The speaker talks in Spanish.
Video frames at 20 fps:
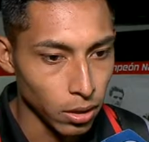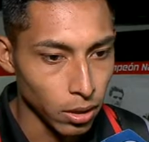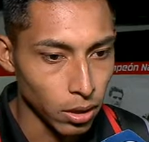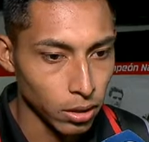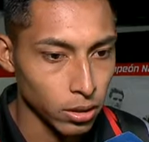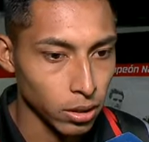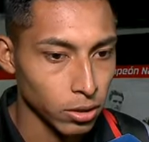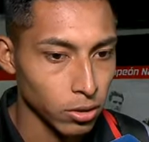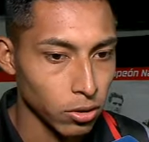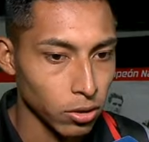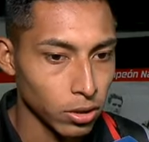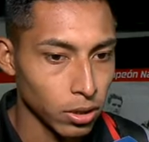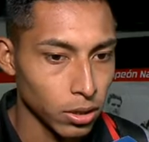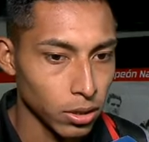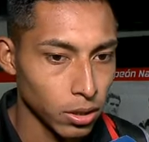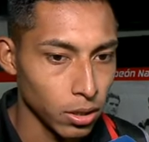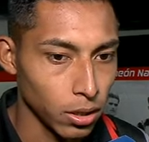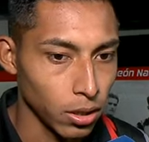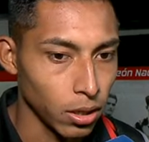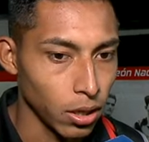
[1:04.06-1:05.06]
esas cosas
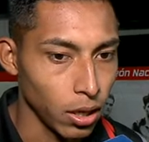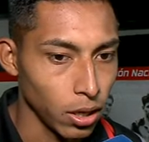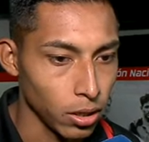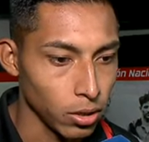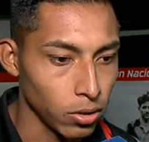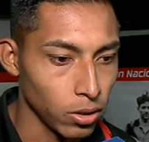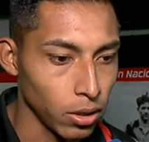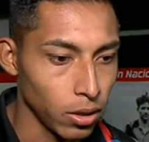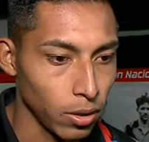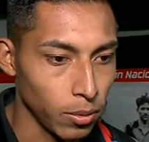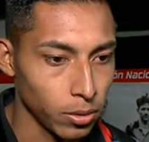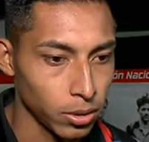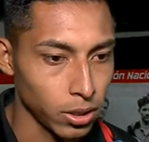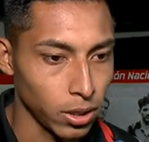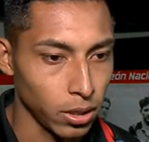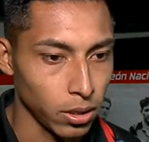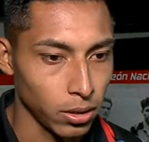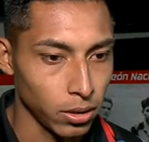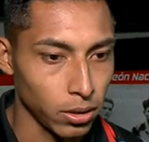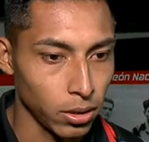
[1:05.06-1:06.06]
y ahí es donde vamos a,
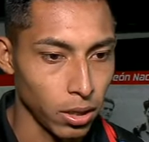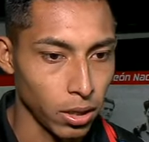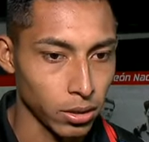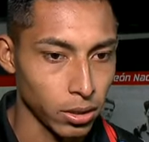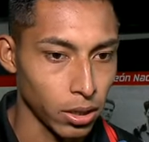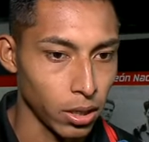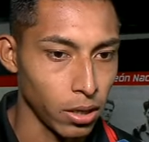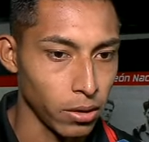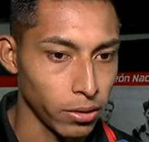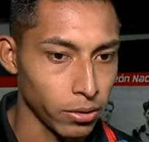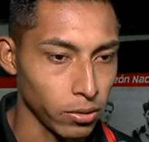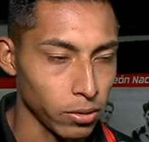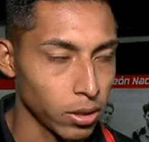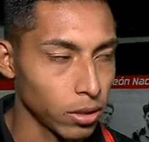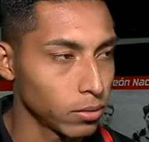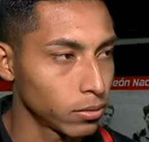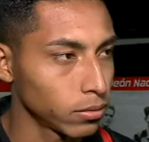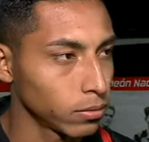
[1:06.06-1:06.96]
sacar el resultado.